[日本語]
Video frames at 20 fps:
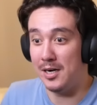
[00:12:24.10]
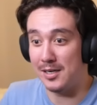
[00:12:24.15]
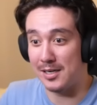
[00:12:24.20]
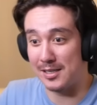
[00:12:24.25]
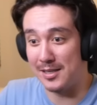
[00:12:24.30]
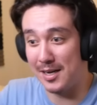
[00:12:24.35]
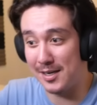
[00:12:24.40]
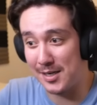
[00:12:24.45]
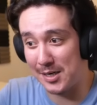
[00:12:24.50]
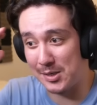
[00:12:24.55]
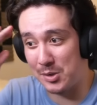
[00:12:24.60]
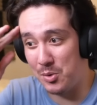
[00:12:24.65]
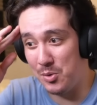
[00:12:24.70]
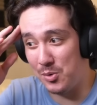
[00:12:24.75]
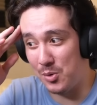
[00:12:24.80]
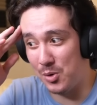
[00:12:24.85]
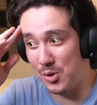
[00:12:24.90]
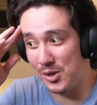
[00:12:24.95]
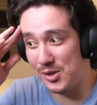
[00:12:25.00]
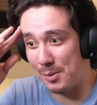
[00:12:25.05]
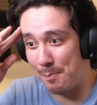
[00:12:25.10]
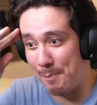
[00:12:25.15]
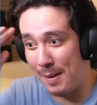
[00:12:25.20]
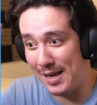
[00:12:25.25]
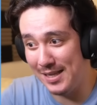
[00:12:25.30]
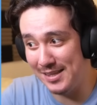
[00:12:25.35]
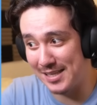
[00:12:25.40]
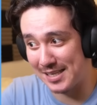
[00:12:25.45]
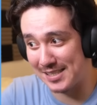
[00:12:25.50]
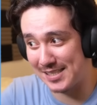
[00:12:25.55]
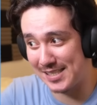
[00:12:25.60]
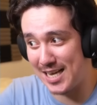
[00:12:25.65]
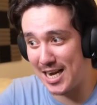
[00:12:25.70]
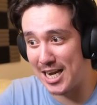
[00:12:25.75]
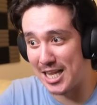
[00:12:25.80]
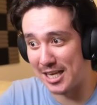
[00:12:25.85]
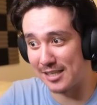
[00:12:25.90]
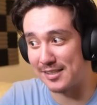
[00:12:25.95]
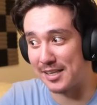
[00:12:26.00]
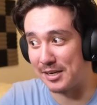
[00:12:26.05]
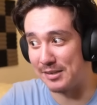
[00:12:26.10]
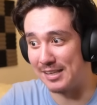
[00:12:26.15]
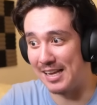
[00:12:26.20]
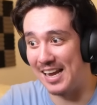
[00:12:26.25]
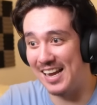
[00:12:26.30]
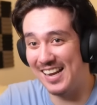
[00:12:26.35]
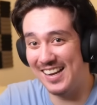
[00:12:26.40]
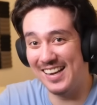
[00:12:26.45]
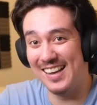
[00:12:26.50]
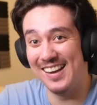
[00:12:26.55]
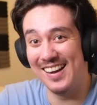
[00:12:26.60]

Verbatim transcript: なんかなんかここの人パンダ好きになってるね